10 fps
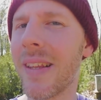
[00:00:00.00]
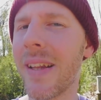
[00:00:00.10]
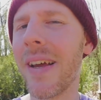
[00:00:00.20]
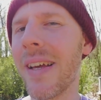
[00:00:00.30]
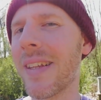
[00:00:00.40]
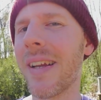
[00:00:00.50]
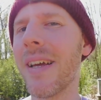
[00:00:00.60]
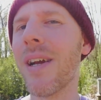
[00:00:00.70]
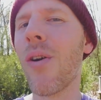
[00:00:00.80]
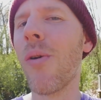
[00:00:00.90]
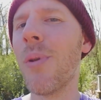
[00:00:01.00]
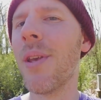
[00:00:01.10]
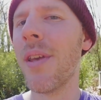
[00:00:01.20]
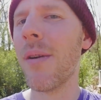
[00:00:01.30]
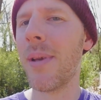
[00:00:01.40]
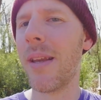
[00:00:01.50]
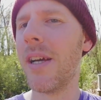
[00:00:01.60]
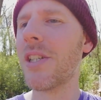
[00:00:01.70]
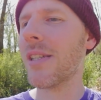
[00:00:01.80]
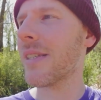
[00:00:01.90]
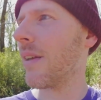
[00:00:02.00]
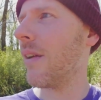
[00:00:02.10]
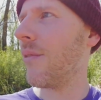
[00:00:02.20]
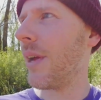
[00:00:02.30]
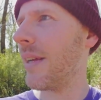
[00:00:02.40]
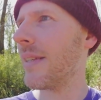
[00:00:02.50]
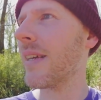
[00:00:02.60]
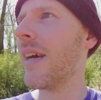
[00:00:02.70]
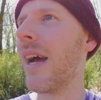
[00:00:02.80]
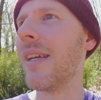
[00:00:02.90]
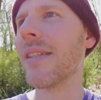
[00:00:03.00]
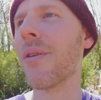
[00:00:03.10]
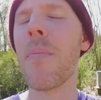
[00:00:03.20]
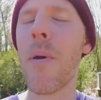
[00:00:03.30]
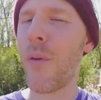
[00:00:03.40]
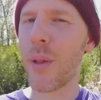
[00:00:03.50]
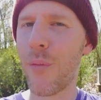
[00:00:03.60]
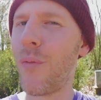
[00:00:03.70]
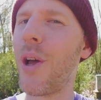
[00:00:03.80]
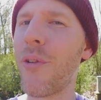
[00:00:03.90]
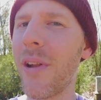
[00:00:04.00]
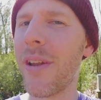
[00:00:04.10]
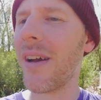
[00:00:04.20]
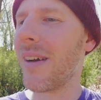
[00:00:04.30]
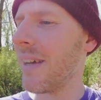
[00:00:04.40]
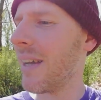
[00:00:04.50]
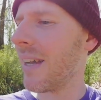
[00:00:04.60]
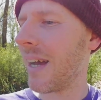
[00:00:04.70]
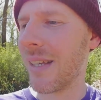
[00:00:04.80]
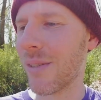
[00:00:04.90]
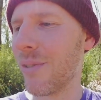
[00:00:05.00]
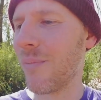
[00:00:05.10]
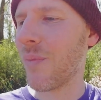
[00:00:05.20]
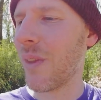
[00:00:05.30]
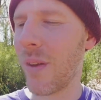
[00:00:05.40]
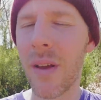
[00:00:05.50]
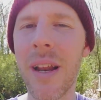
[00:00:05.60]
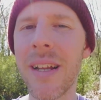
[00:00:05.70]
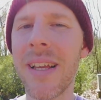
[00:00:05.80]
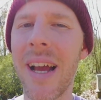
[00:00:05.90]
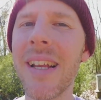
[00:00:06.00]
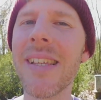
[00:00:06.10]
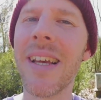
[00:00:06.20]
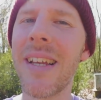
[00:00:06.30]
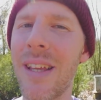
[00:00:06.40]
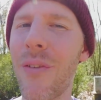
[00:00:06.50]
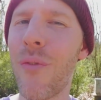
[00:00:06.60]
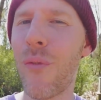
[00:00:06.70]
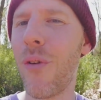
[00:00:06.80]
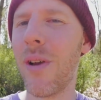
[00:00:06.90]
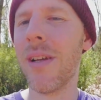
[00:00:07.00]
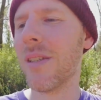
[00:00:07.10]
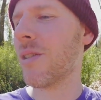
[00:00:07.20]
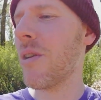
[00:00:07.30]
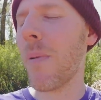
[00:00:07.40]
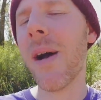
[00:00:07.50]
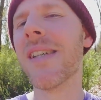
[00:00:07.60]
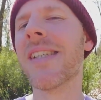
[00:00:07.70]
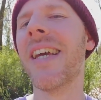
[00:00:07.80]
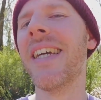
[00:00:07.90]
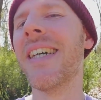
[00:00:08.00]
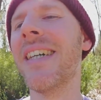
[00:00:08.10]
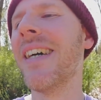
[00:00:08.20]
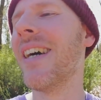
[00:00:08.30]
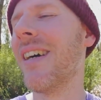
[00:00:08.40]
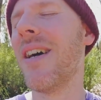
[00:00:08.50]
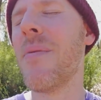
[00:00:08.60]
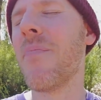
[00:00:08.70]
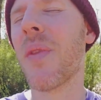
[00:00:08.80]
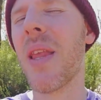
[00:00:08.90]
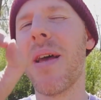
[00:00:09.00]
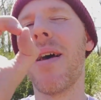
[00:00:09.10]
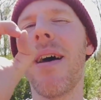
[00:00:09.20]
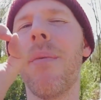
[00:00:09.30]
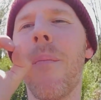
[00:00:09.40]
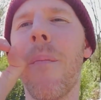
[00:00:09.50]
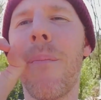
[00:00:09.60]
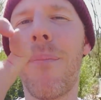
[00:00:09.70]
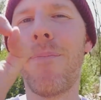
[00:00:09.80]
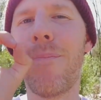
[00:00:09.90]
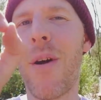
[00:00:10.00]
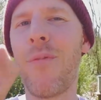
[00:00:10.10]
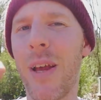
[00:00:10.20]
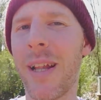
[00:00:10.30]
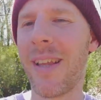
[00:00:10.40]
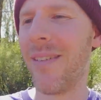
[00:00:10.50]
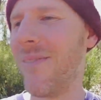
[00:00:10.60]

Dreier-Dreier-Kombi hier mit Ledges, Rails. Es ist auch eine perfekte Flatrail da. Also gerade die eine Seite ist für Street Skater mm, perfekt.